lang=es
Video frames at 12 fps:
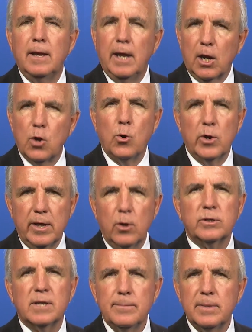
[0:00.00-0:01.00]
El
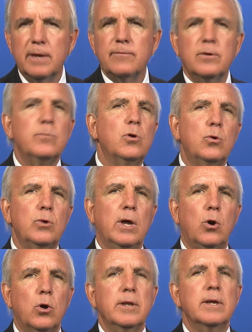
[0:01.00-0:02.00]
gobernador también firmó una
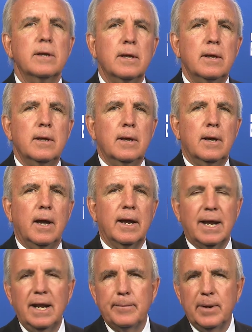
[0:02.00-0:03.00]
orden a
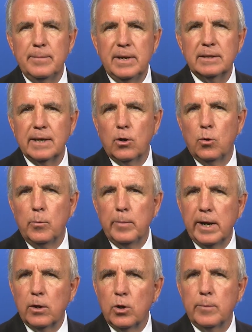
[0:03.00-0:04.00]
que le permite a los
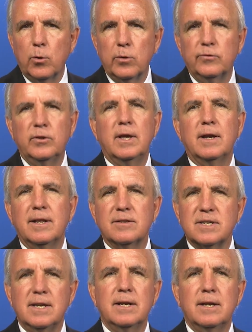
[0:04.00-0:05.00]
bomberos y policías
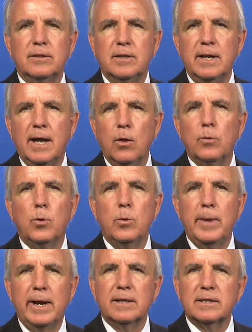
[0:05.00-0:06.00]
recién retirados
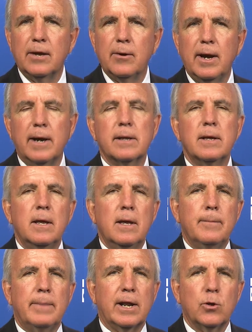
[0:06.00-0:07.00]
volver a trabajar
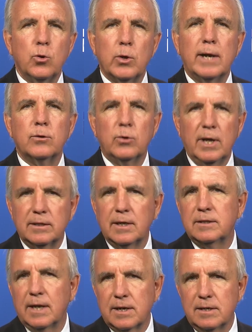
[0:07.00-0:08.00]
para ayudar durante
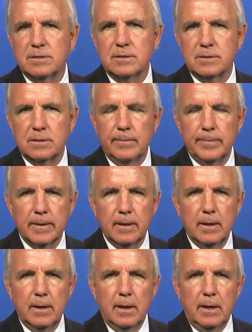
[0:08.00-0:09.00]
esta crisis.
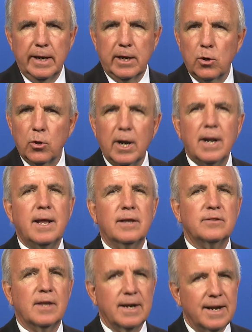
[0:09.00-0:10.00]
Le quiero dar
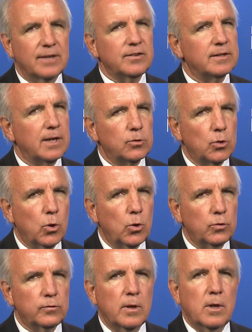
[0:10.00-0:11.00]
las gracias a
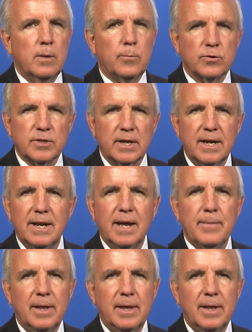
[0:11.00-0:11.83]
todos por seguir las